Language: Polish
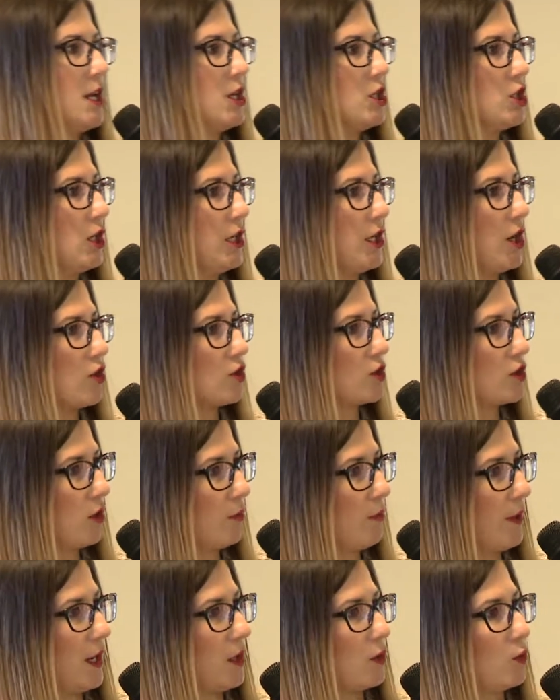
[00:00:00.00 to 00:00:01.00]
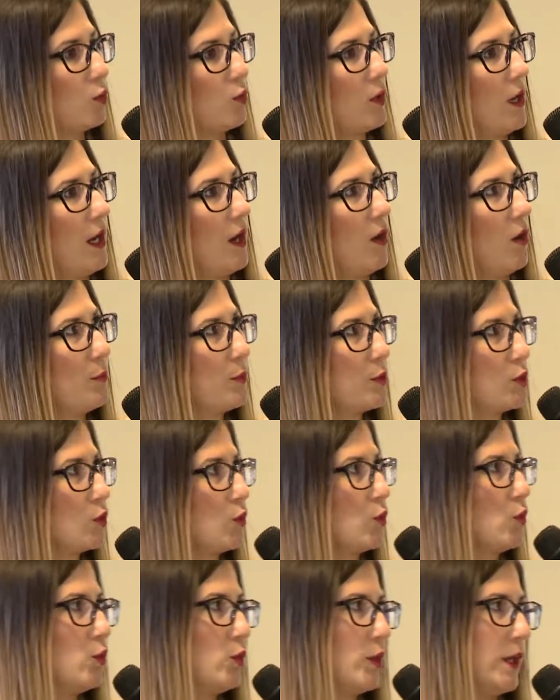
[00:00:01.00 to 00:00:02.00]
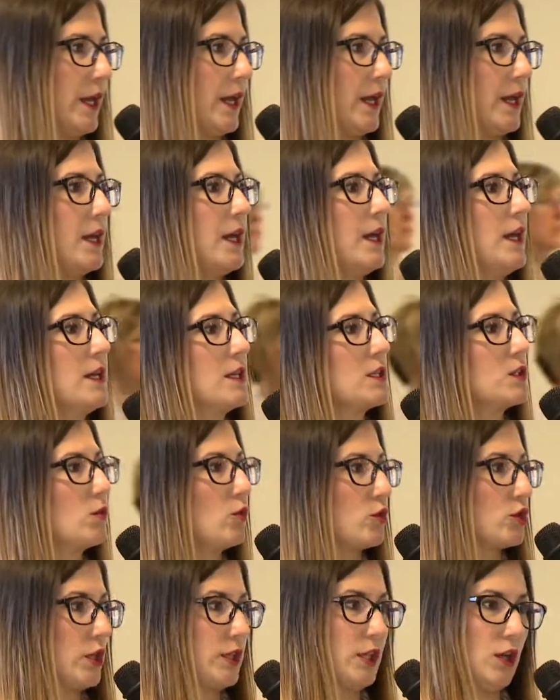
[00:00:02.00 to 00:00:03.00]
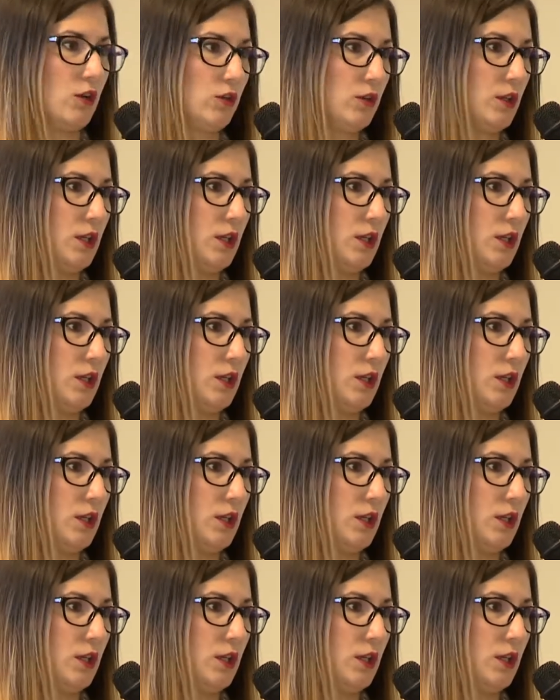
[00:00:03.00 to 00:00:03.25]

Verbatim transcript: czyli osoba, która obsługuje zgłoszenia od